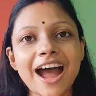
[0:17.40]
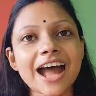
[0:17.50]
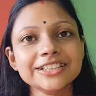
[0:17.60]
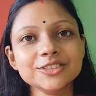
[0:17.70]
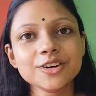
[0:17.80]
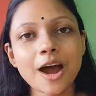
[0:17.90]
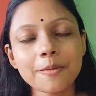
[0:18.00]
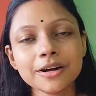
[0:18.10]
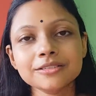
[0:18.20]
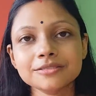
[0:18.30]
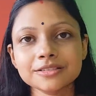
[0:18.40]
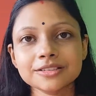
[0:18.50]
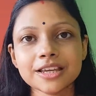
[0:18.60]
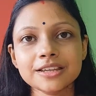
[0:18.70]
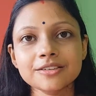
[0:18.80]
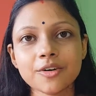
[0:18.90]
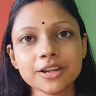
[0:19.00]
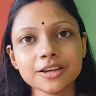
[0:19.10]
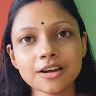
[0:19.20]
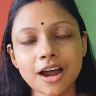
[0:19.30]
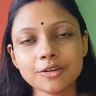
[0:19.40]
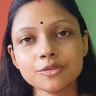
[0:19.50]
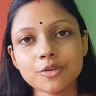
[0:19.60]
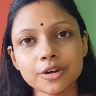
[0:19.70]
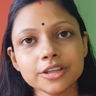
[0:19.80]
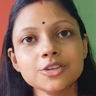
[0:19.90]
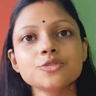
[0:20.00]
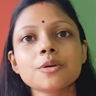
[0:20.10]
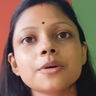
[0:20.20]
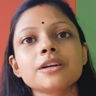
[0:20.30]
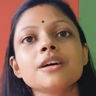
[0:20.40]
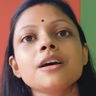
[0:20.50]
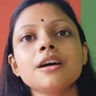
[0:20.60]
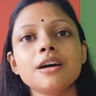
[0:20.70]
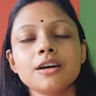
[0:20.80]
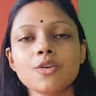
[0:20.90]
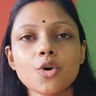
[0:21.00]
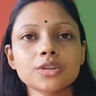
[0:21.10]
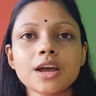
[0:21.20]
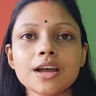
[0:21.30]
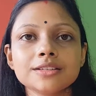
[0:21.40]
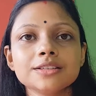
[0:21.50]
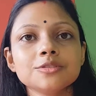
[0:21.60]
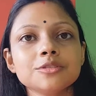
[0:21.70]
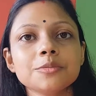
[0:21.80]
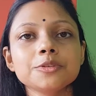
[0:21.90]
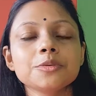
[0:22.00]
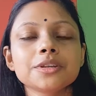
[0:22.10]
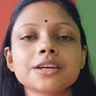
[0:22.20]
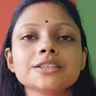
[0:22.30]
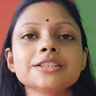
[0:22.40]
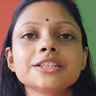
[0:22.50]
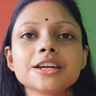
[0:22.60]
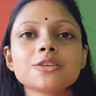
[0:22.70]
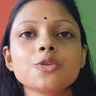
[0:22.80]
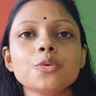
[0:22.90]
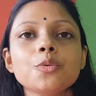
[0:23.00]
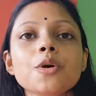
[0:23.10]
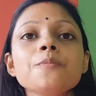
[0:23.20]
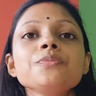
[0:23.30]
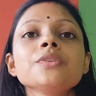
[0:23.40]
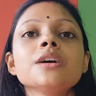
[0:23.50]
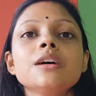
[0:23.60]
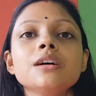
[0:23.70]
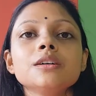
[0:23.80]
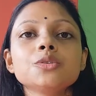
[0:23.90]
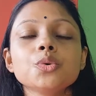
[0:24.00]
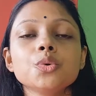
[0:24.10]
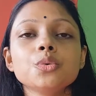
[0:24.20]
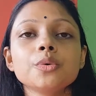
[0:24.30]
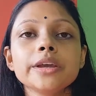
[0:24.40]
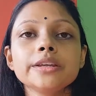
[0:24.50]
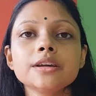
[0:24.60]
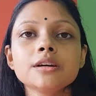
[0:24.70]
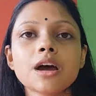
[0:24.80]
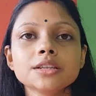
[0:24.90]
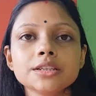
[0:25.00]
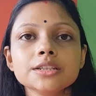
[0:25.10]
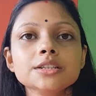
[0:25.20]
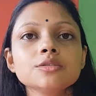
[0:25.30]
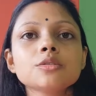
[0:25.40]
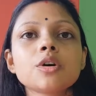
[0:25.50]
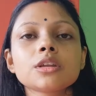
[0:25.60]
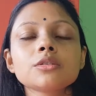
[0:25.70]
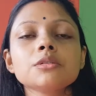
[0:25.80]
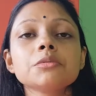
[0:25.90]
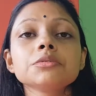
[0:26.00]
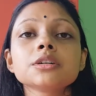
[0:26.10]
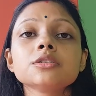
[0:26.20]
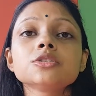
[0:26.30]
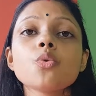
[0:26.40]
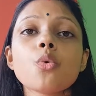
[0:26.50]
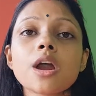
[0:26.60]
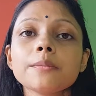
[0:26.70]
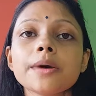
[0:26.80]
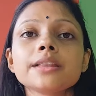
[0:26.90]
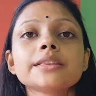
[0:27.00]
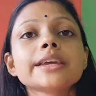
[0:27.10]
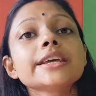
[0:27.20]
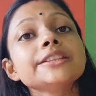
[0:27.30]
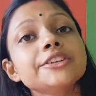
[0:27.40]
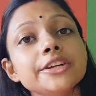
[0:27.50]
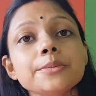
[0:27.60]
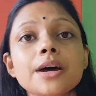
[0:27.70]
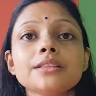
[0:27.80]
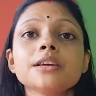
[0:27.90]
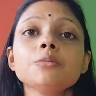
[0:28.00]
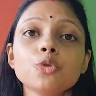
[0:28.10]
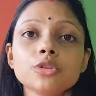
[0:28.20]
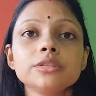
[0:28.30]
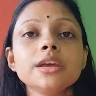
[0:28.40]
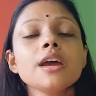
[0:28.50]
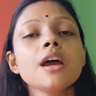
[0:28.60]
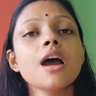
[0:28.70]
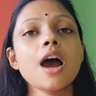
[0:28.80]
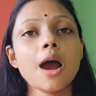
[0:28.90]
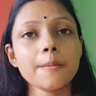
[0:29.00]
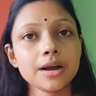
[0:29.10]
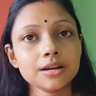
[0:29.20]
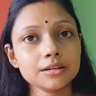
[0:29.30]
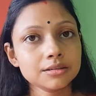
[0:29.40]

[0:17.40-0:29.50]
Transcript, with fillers: আজও আবার সেই অনেক আরও অনেক কিছু আমার কথা আছে যেগুলো আমি তোমাদের কাছে শেয়ার করব তো এইটা আজকে যেগুলো কথাগুলো বলেছি বলেছে ওয়ান মান্থ থেকে থ্রি মান্থের মধ্যে আমার